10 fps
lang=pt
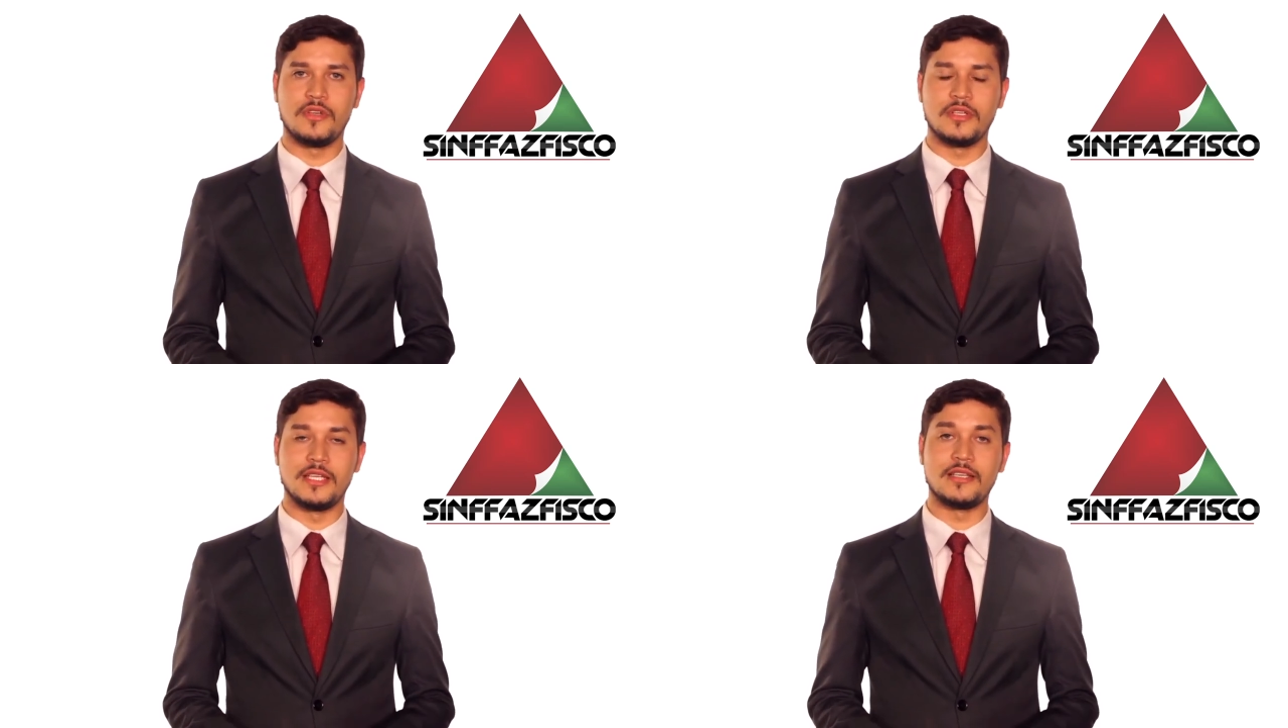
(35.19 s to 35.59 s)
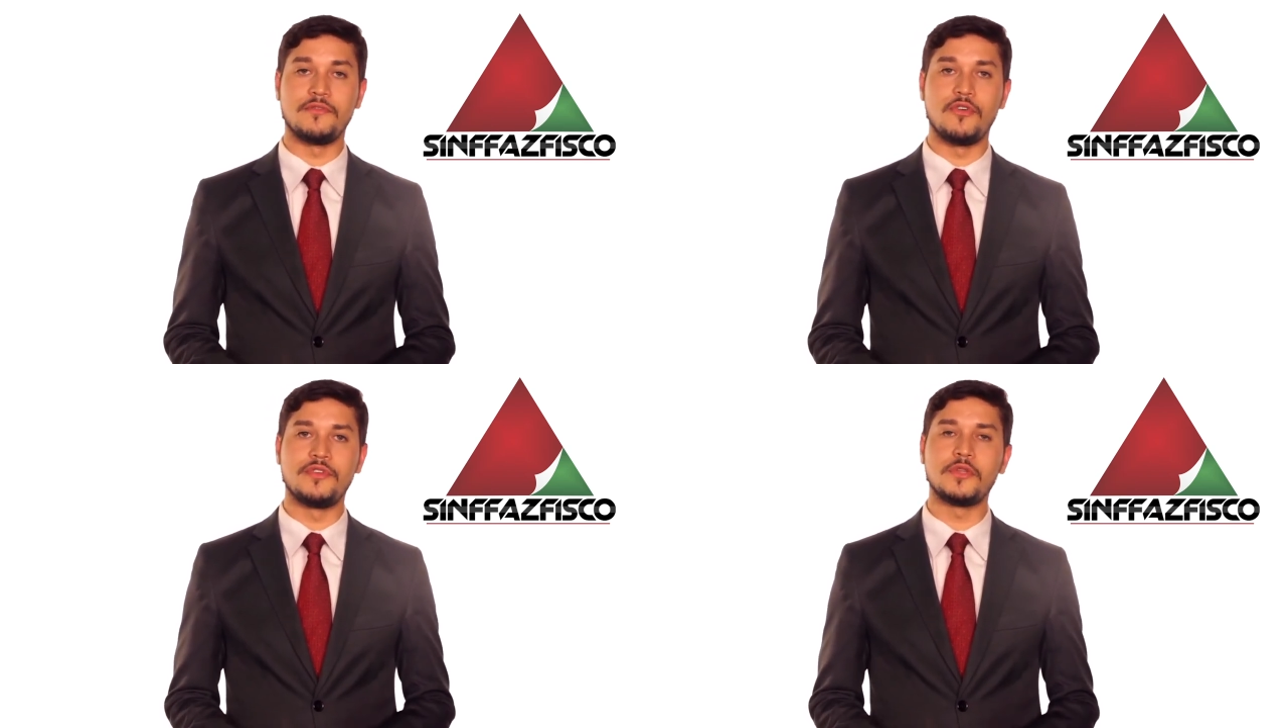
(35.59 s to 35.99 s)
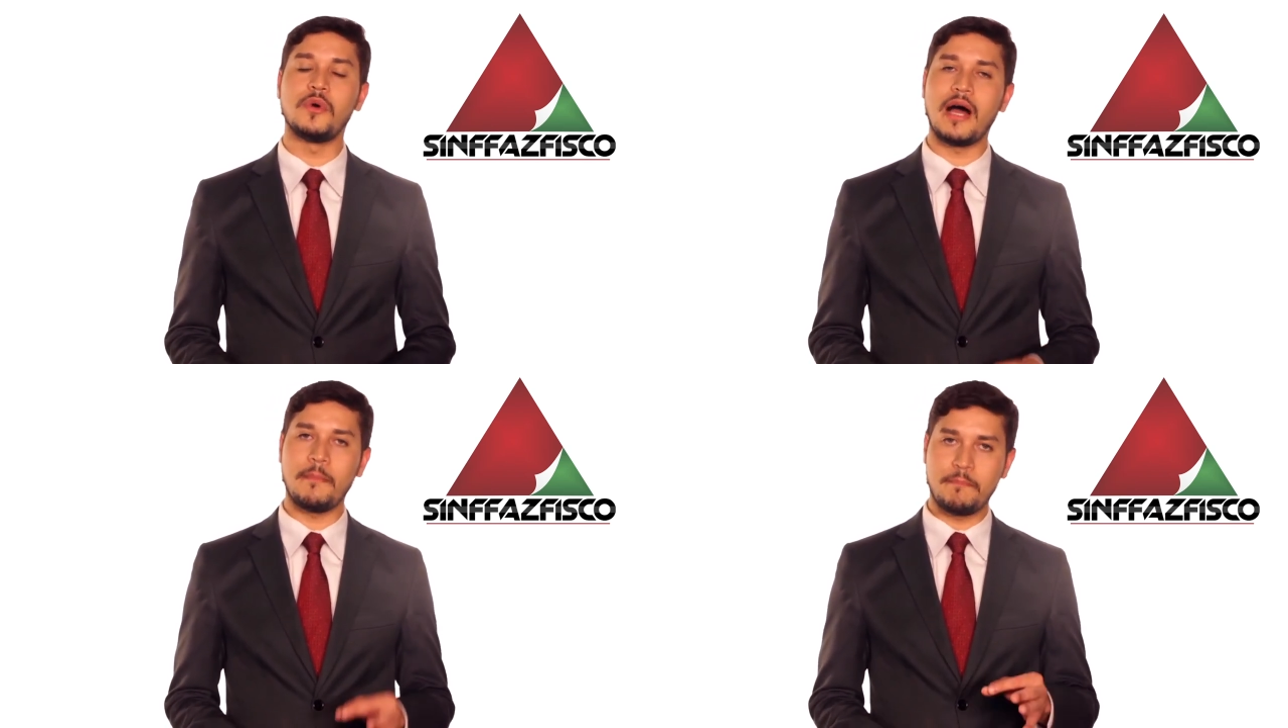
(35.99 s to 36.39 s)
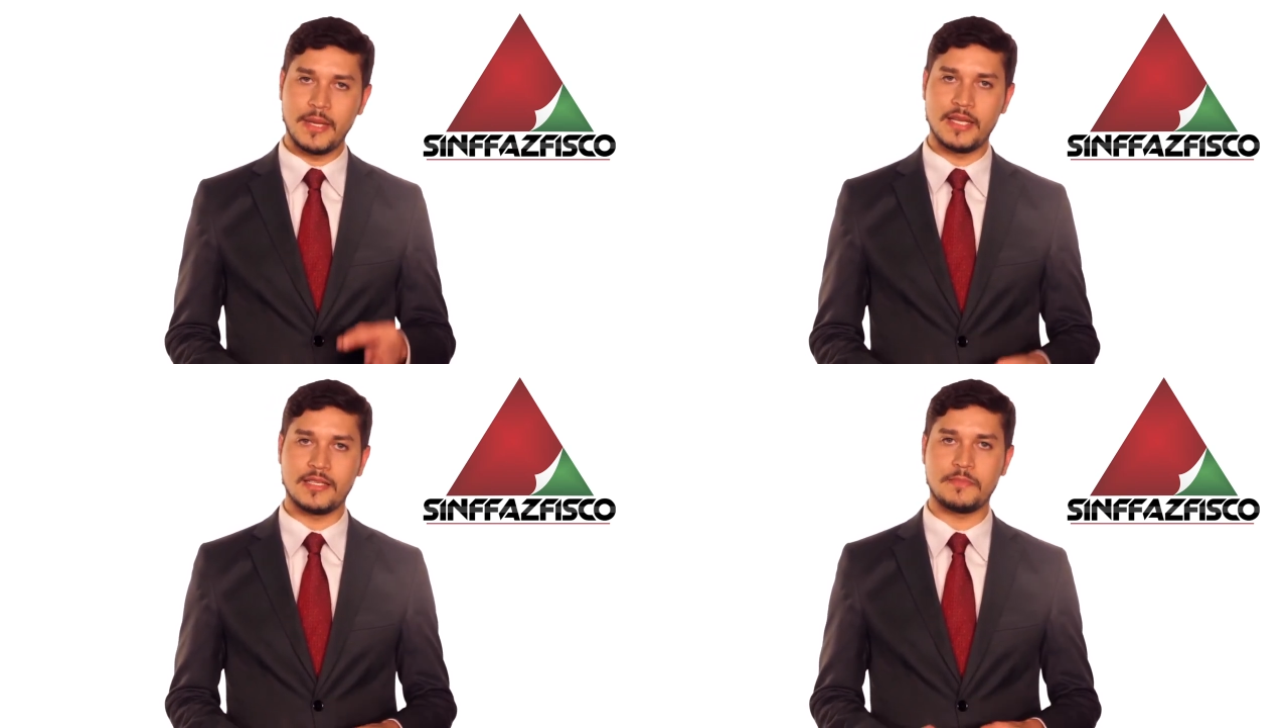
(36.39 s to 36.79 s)
desenvolvido
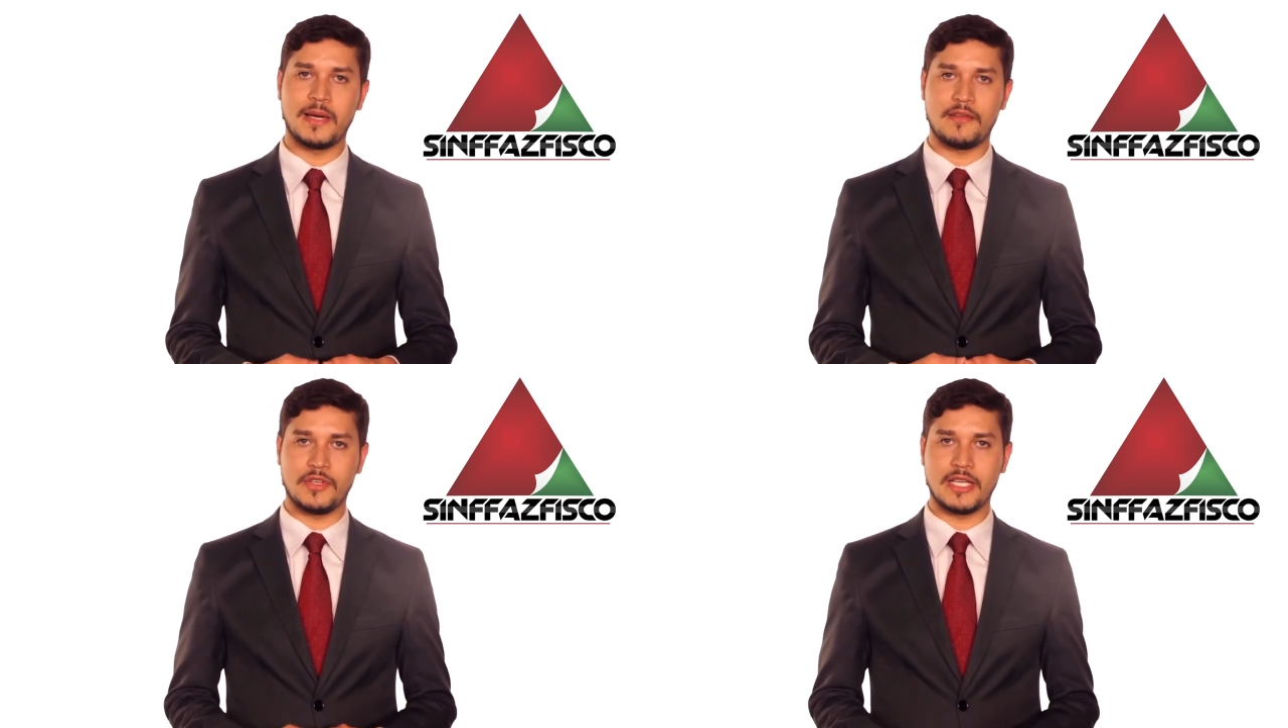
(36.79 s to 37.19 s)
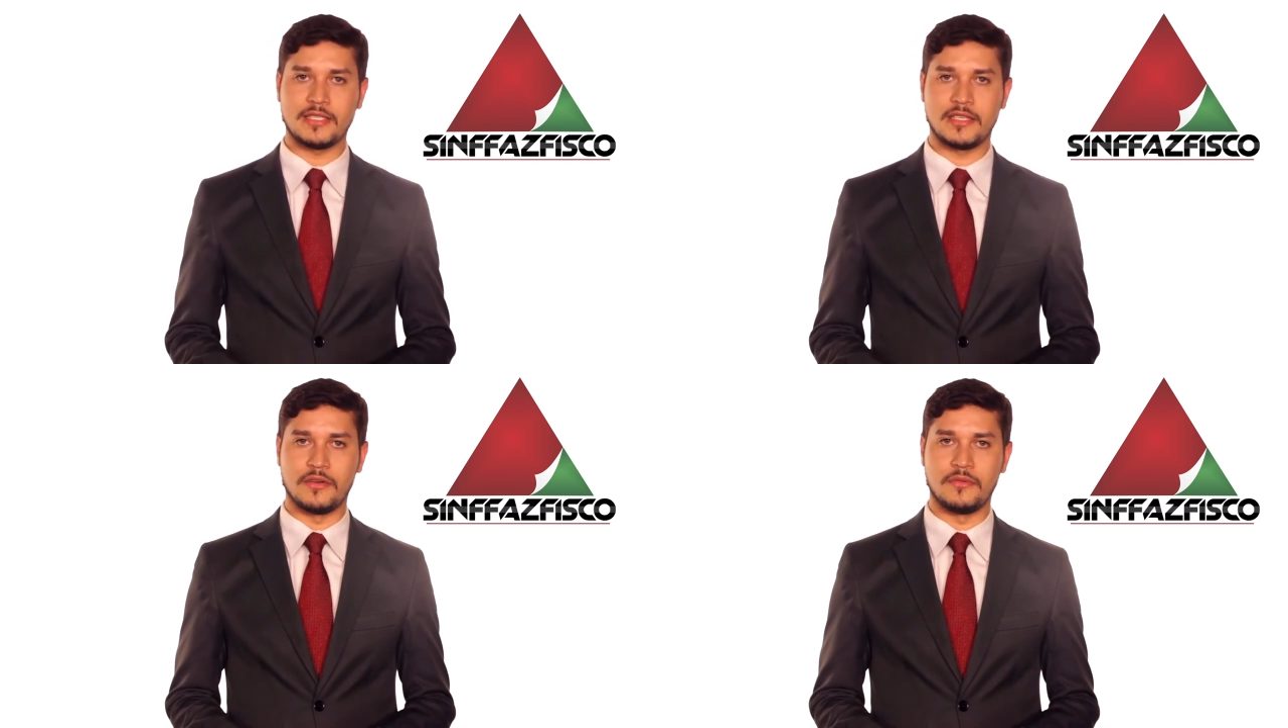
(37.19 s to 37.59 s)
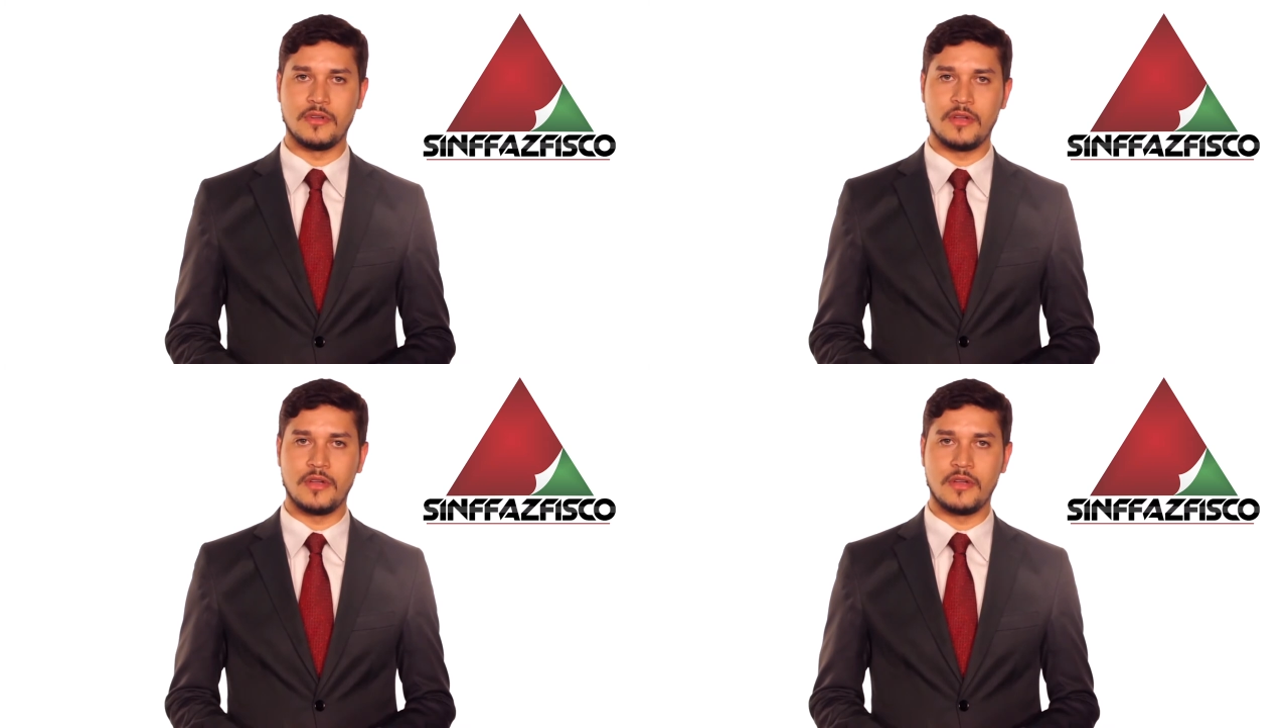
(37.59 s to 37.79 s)
apenas para votação,